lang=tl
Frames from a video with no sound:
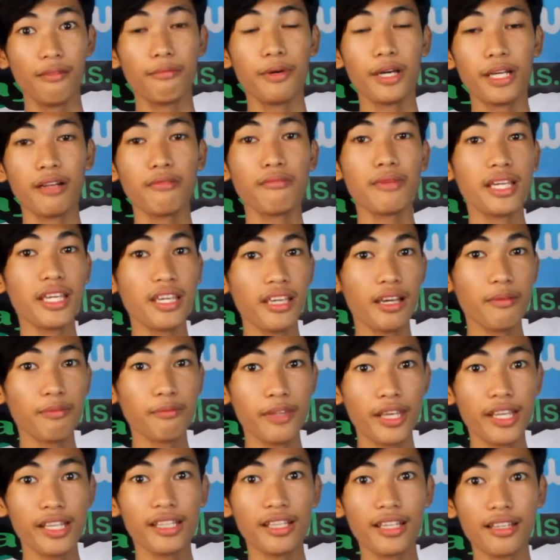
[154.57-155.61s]
para maging
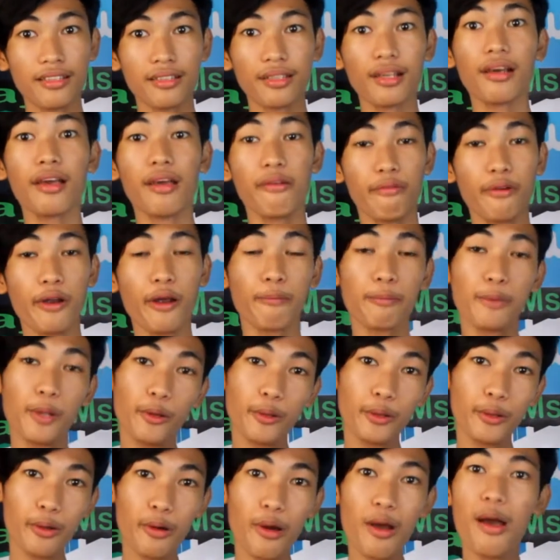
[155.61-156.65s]
update ka sa every
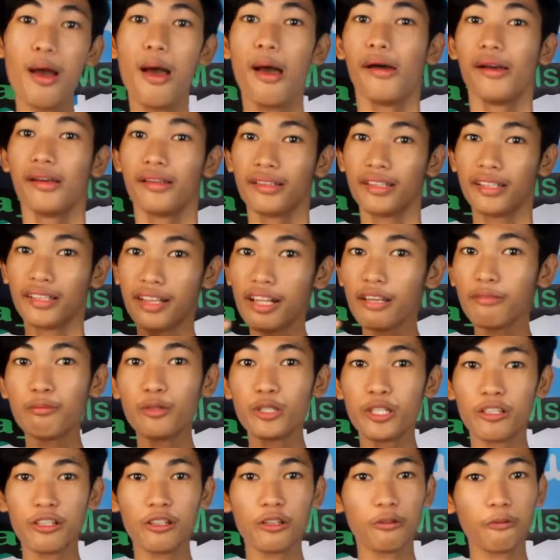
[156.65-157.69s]
upload ko, click
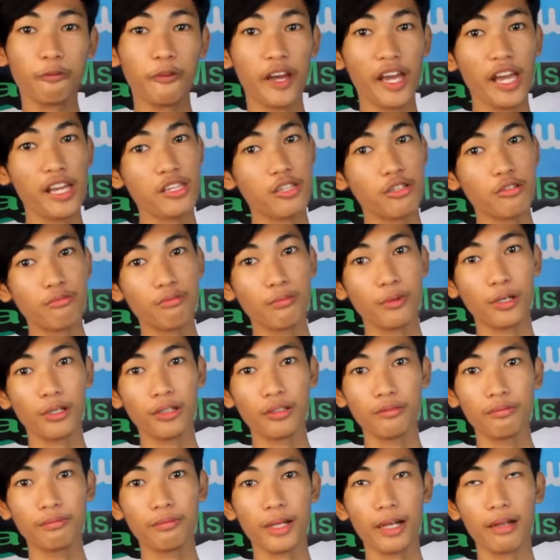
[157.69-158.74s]
mo na notification
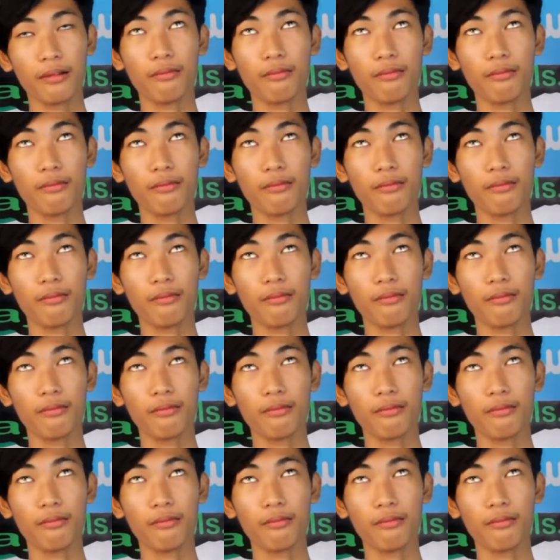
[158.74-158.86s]
bell.